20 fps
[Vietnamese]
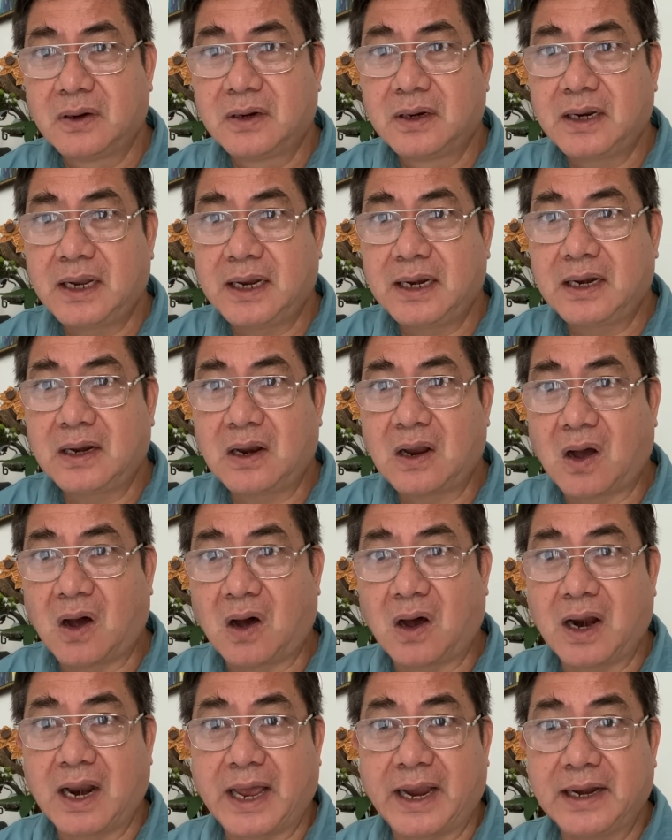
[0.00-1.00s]
nên
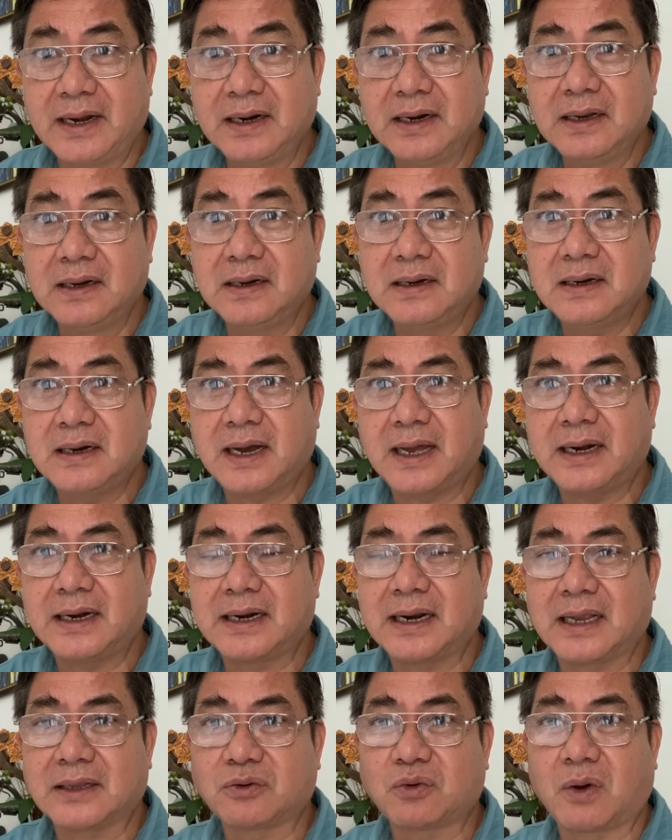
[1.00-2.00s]
họ lại đưa anh
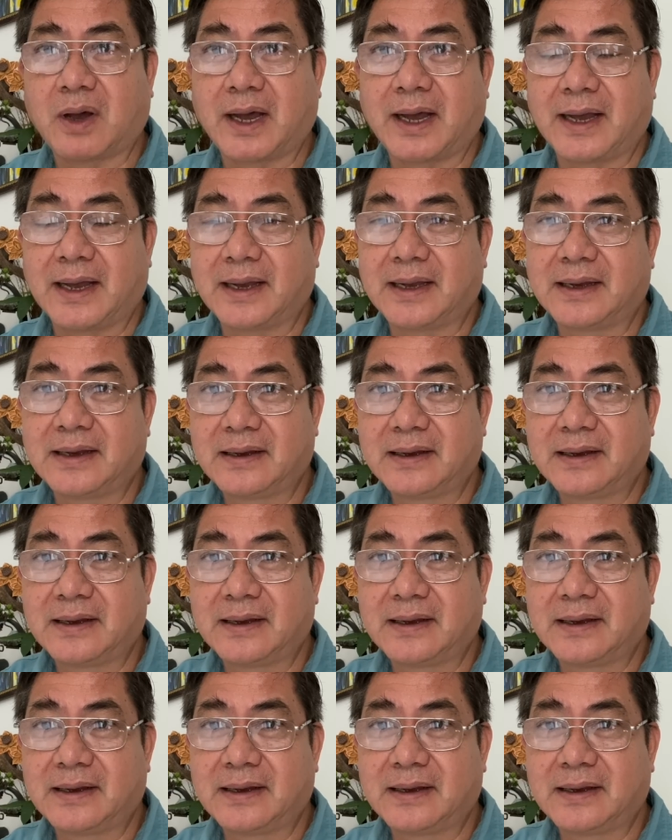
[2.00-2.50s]
ra tòa